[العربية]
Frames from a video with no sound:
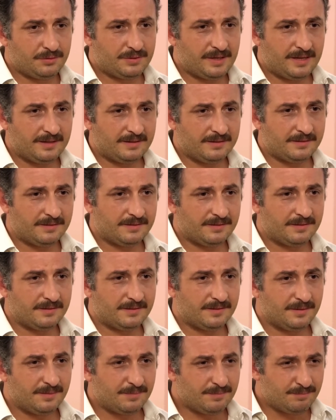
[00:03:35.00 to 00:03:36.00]
والشغل
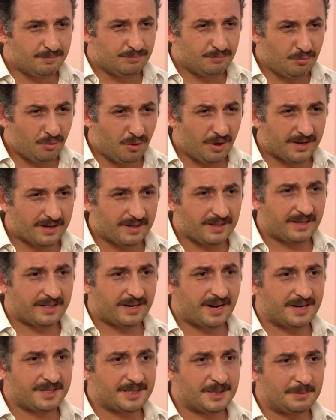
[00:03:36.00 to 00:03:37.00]
وضعه
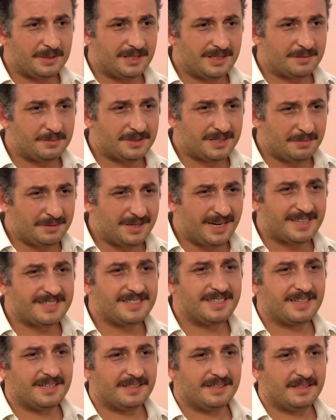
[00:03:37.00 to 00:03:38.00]
صعب شوي لأنه في
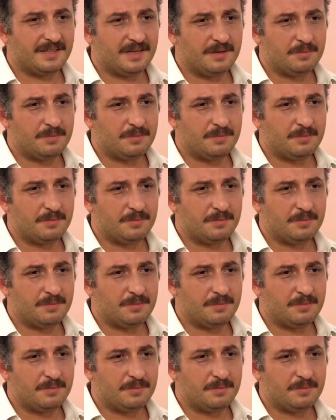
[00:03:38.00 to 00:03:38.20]
أزمة